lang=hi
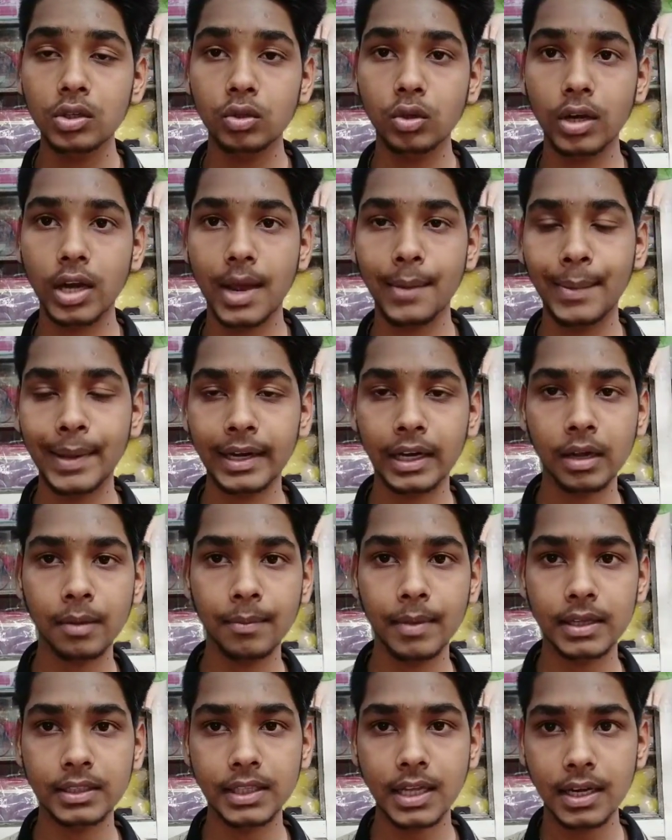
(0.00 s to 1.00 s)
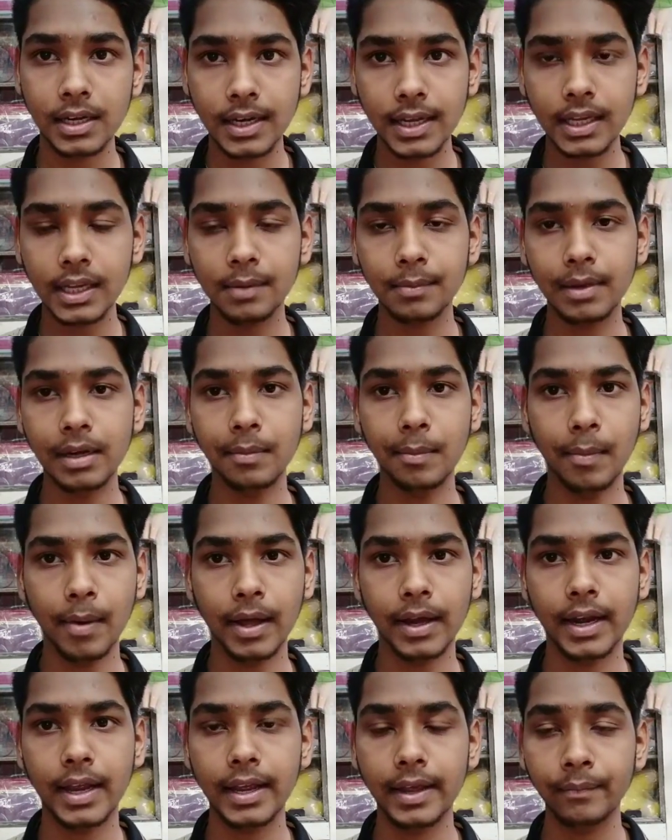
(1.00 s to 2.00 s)
जो रेफर का पैसा नहीं मिल
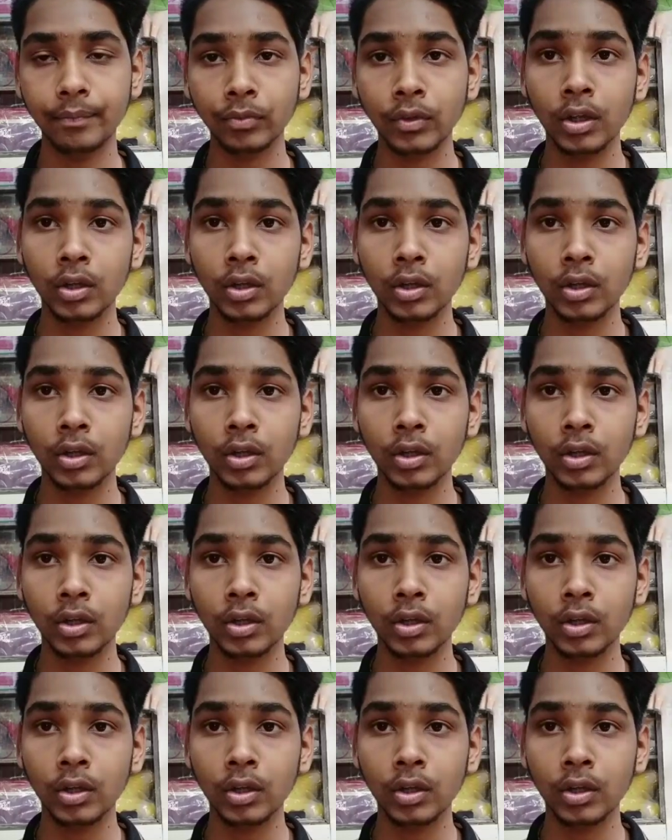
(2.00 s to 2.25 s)
पा रहा है